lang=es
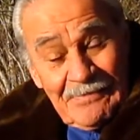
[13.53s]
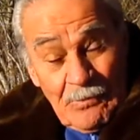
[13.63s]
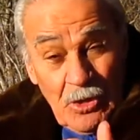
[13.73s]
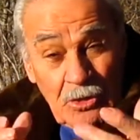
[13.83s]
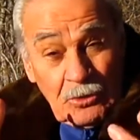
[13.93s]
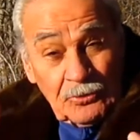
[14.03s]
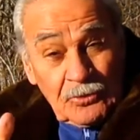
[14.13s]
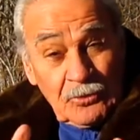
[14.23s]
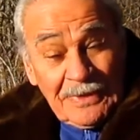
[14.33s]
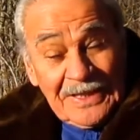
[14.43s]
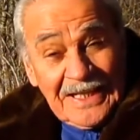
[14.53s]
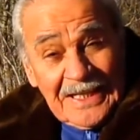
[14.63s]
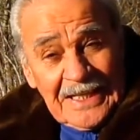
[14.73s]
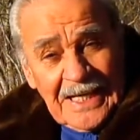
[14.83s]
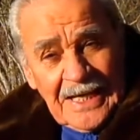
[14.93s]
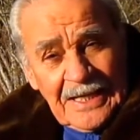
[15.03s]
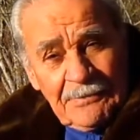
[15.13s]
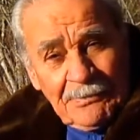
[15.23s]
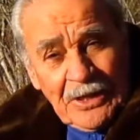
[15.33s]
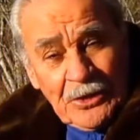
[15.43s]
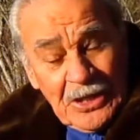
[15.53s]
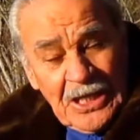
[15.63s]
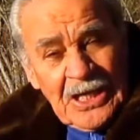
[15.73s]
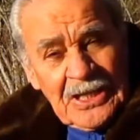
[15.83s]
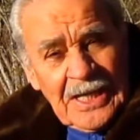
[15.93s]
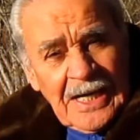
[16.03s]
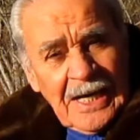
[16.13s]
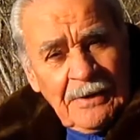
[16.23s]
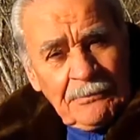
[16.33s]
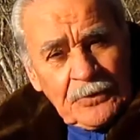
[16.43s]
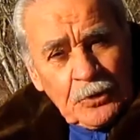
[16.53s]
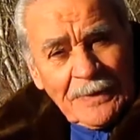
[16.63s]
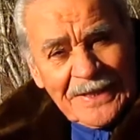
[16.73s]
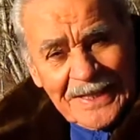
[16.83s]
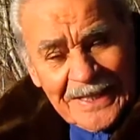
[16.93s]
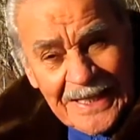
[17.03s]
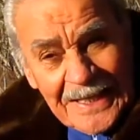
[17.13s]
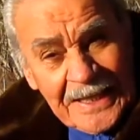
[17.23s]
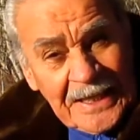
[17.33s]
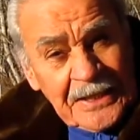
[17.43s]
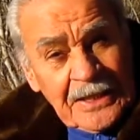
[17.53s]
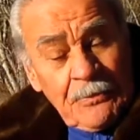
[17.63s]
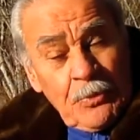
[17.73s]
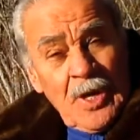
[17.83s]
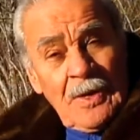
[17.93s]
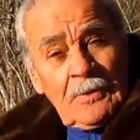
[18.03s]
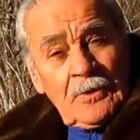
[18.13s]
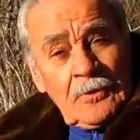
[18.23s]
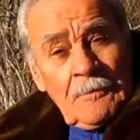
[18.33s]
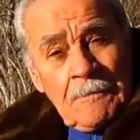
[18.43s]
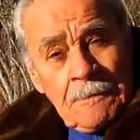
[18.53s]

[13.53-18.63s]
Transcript: Vos con tu mentalidad de peronista, tu mentalidad de gente de pueblo,